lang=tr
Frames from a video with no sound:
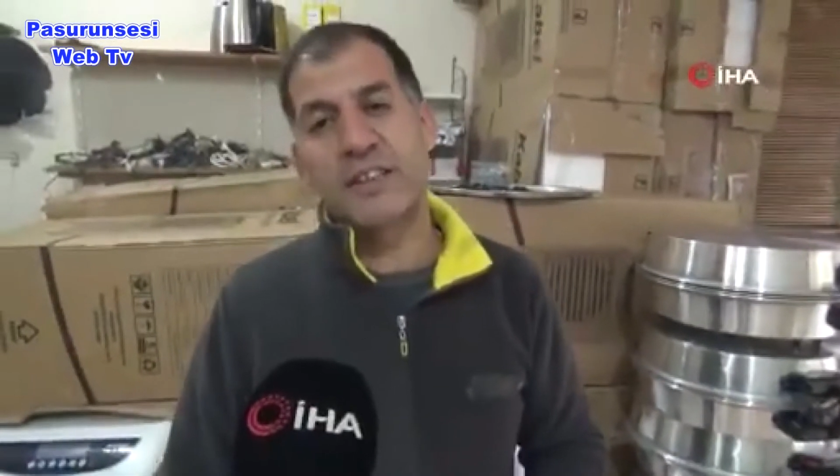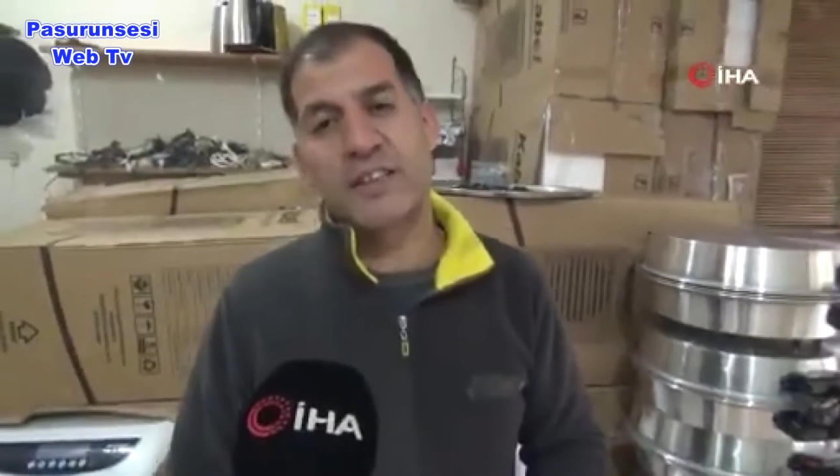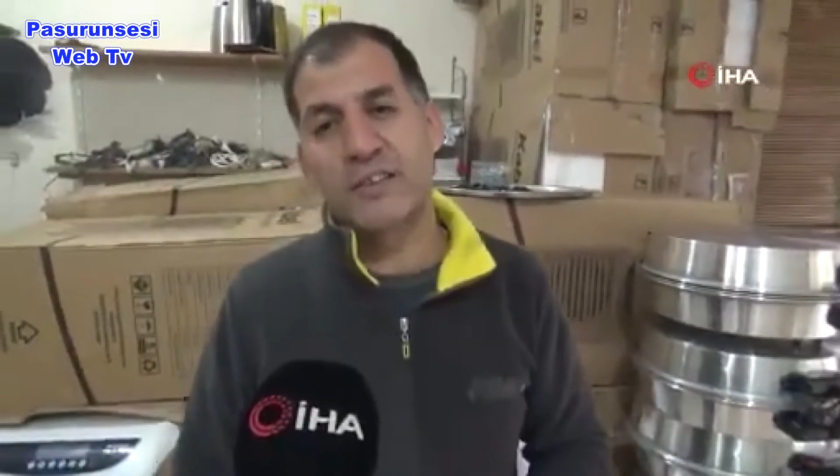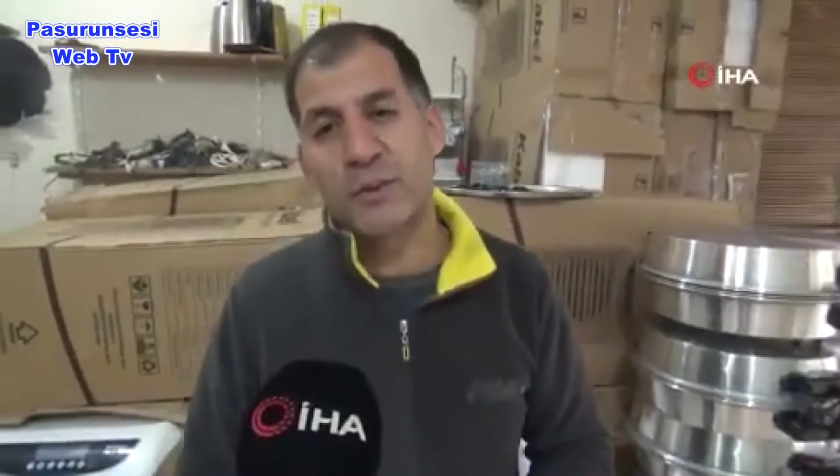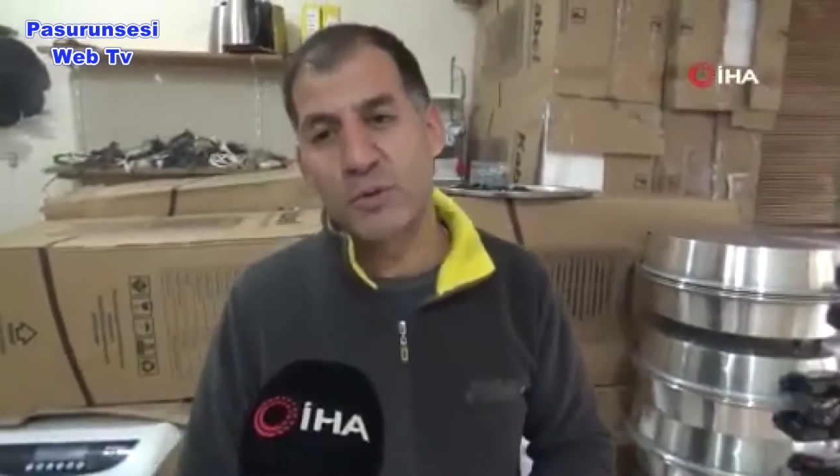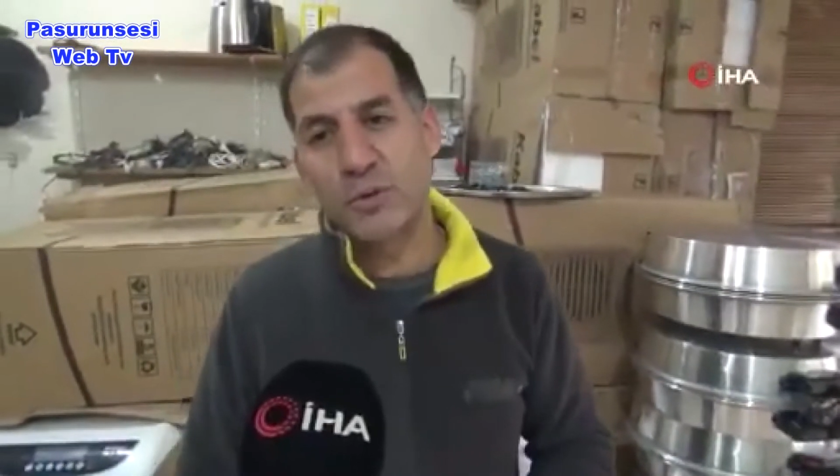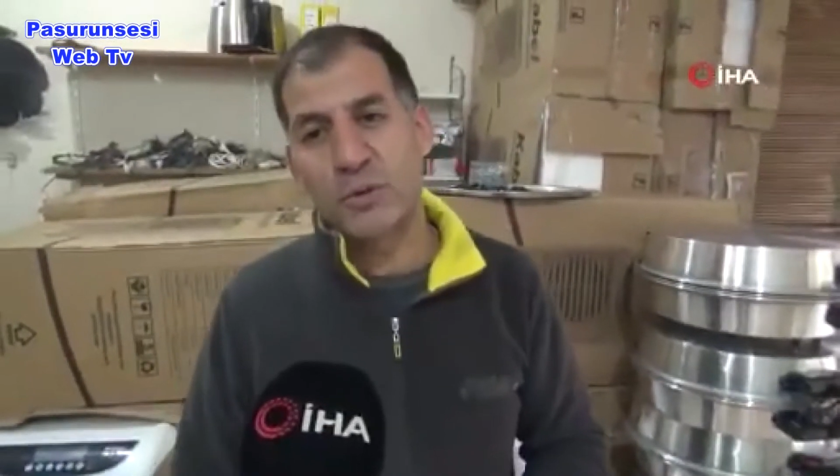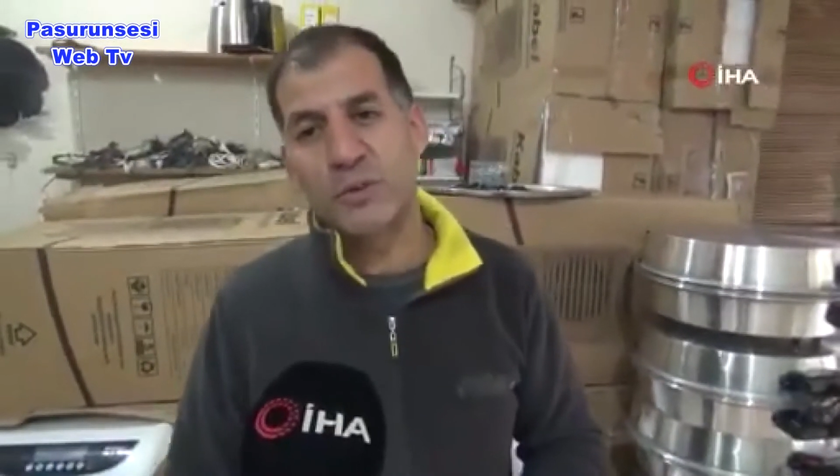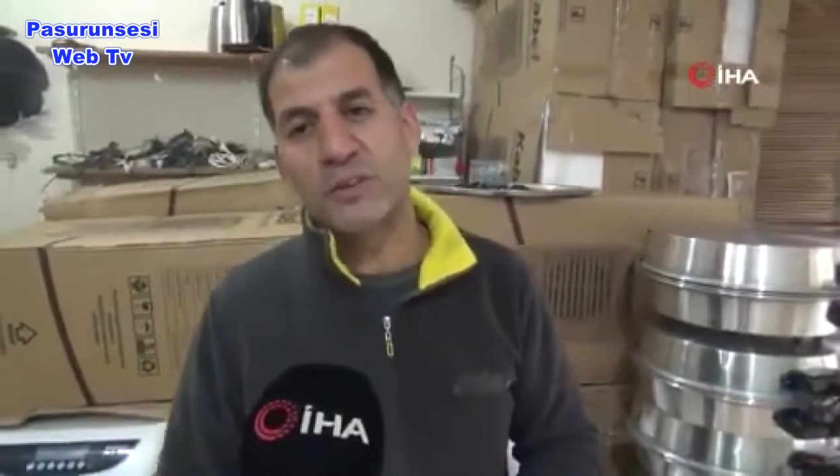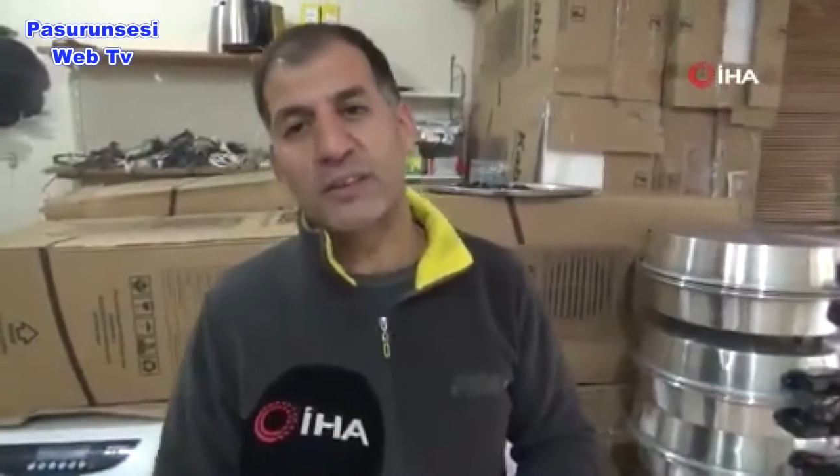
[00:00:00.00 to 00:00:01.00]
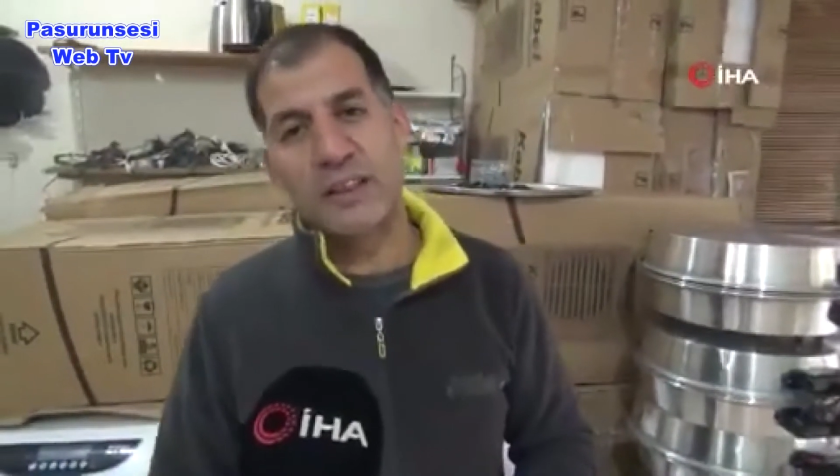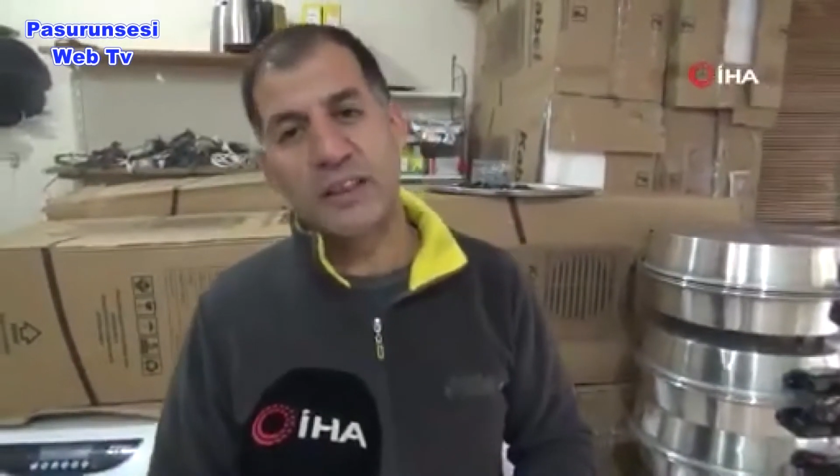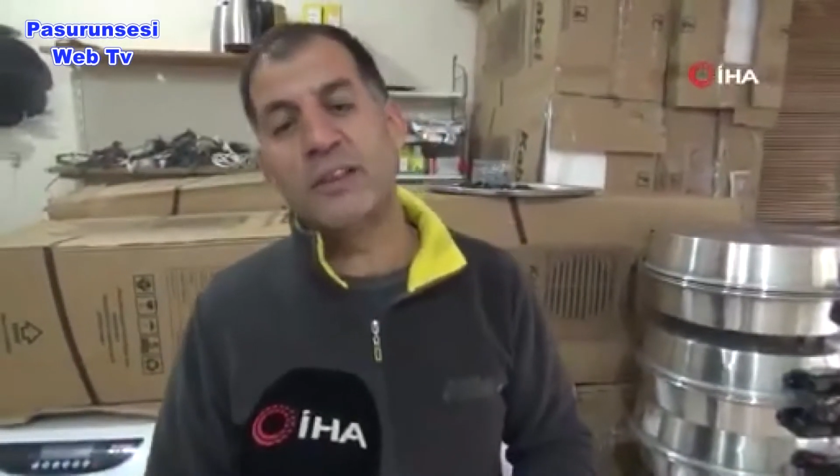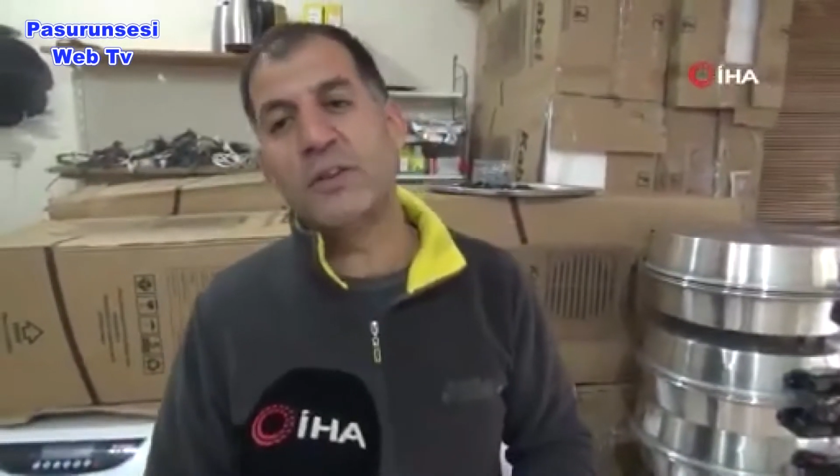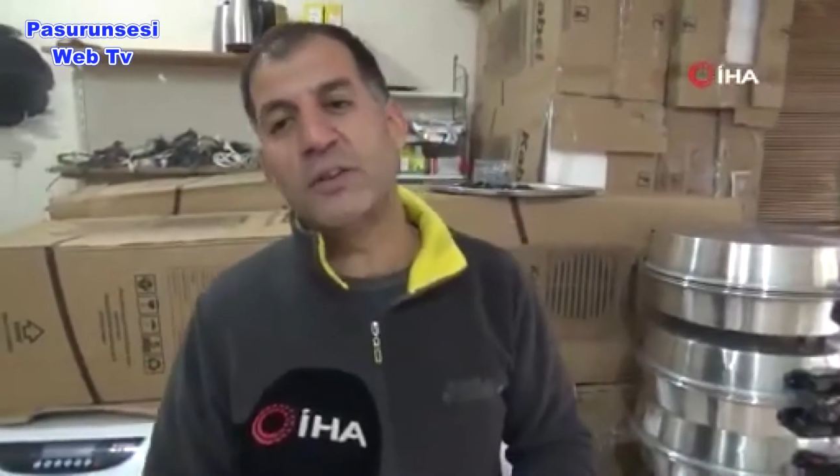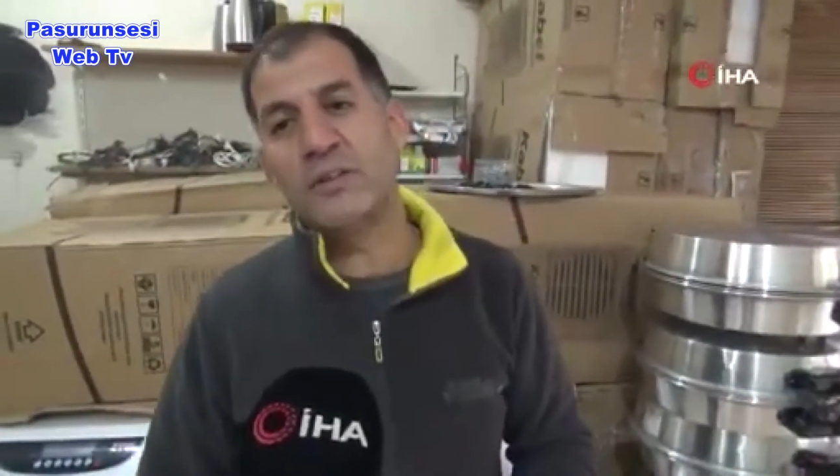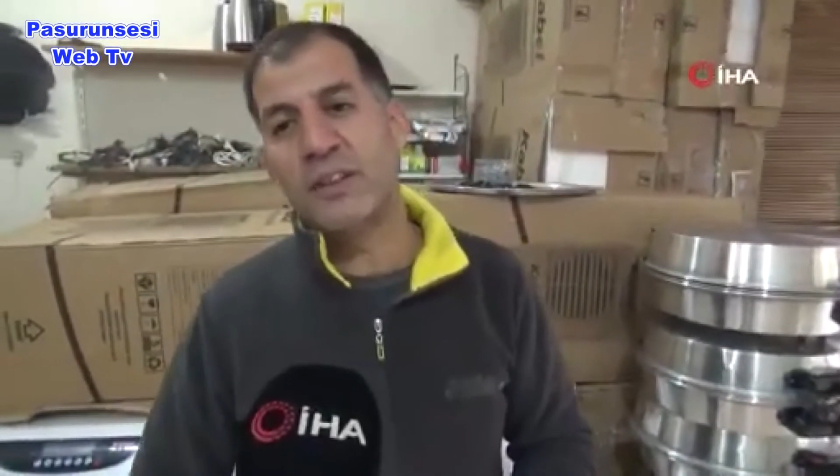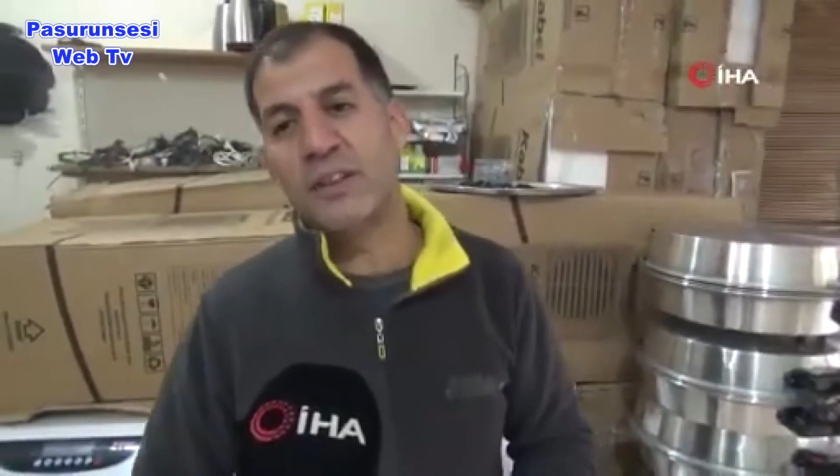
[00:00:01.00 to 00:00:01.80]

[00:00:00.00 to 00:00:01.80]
sıkıntımız yok. Yani iyi,